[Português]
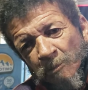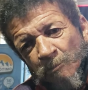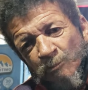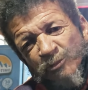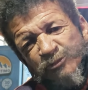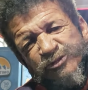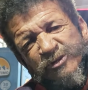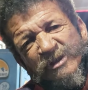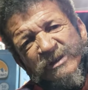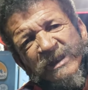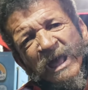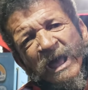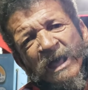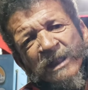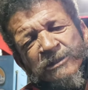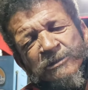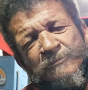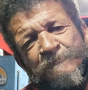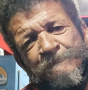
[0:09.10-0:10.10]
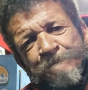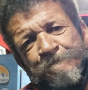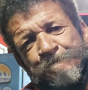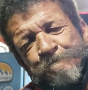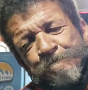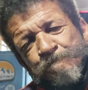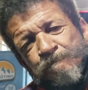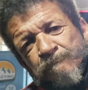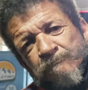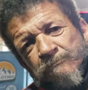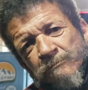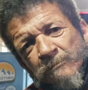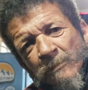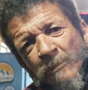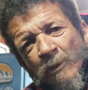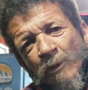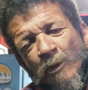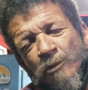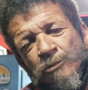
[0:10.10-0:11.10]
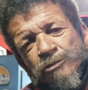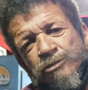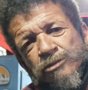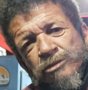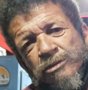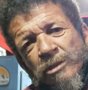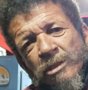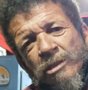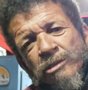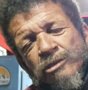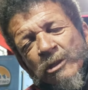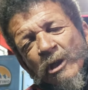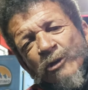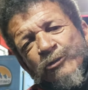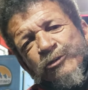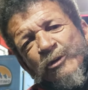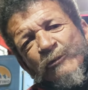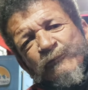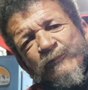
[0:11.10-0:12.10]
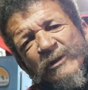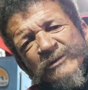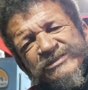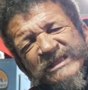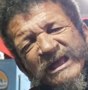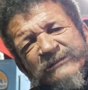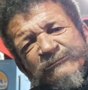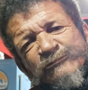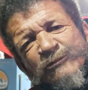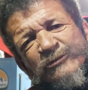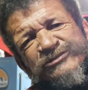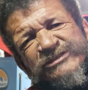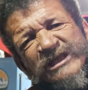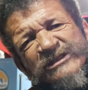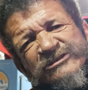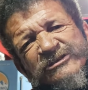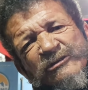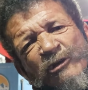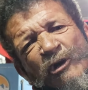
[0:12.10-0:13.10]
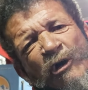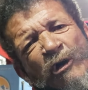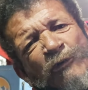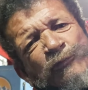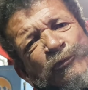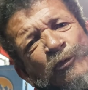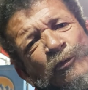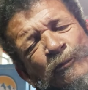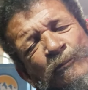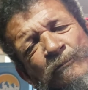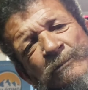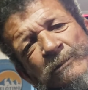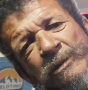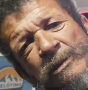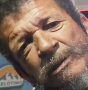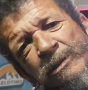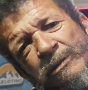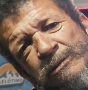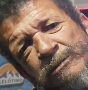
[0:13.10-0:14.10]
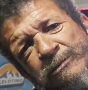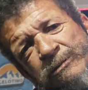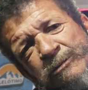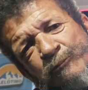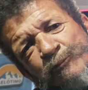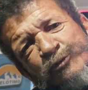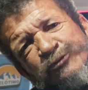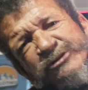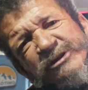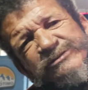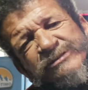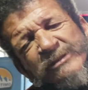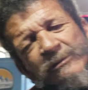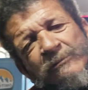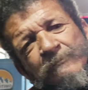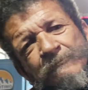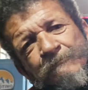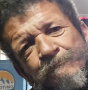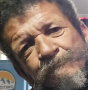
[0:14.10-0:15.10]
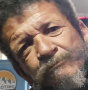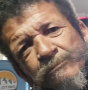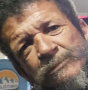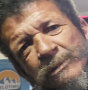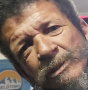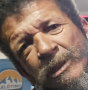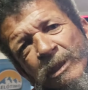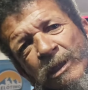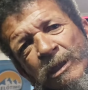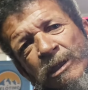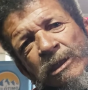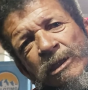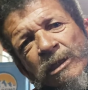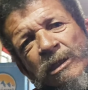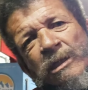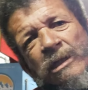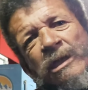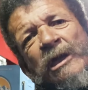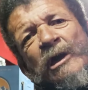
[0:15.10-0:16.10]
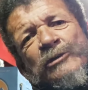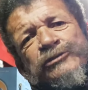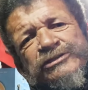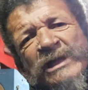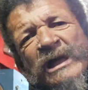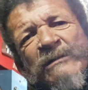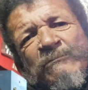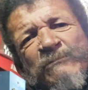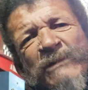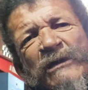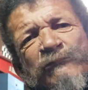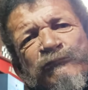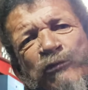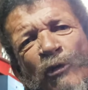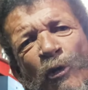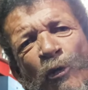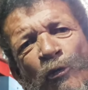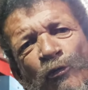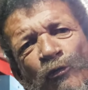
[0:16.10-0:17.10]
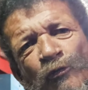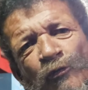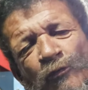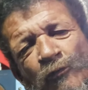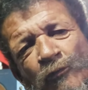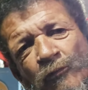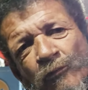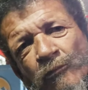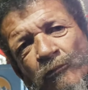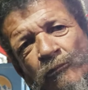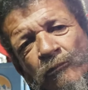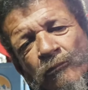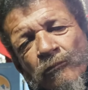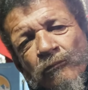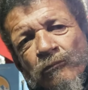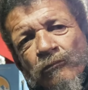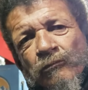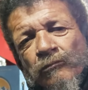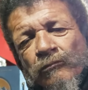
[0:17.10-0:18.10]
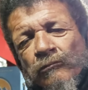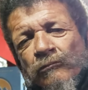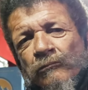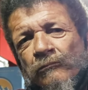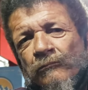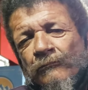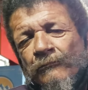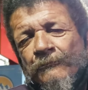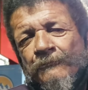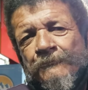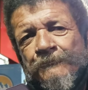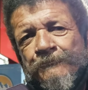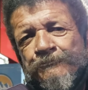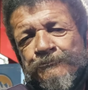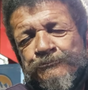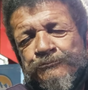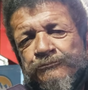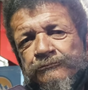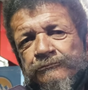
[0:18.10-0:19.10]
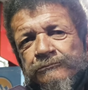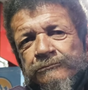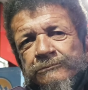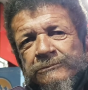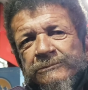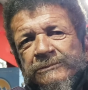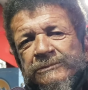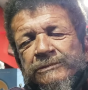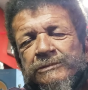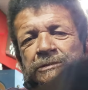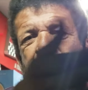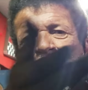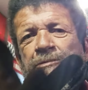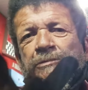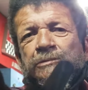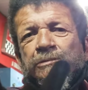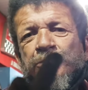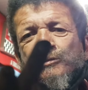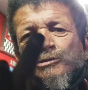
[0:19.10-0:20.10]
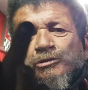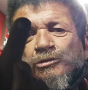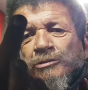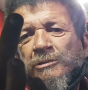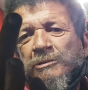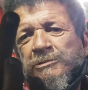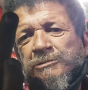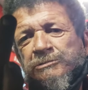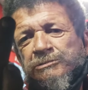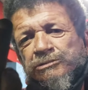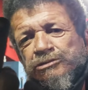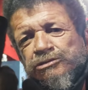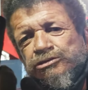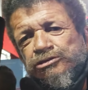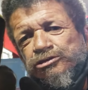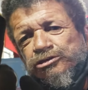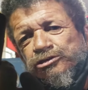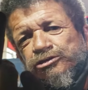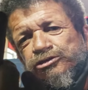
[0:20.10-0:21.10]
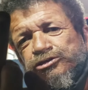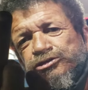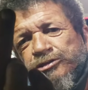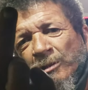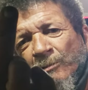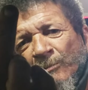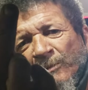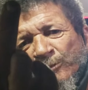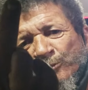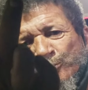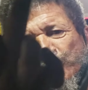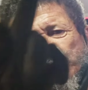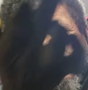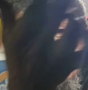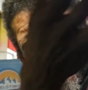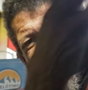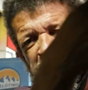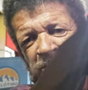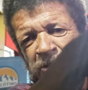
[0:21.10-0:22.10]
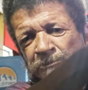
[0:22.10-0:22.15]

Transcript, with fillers: Você acha que... Ah. Nós vamos votar em você de novo. Eu vou, com certeza. Eu e... também vou. Aqui, o Lula. Você já votou no Lula? Eu vou no dele.